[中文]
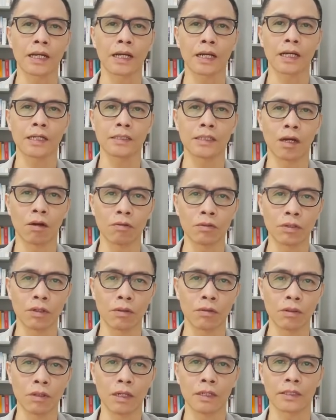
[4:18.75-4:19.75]
是否有
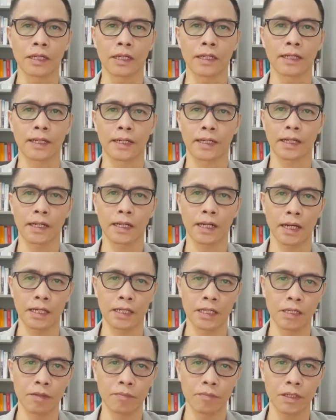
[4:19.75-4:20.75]
用？还是更加
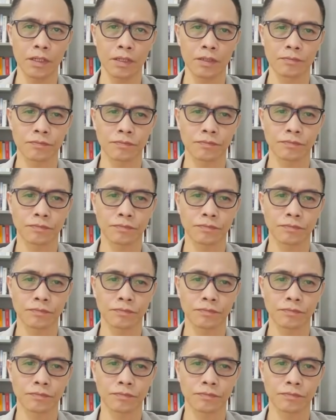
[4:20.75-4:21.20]
危险呢？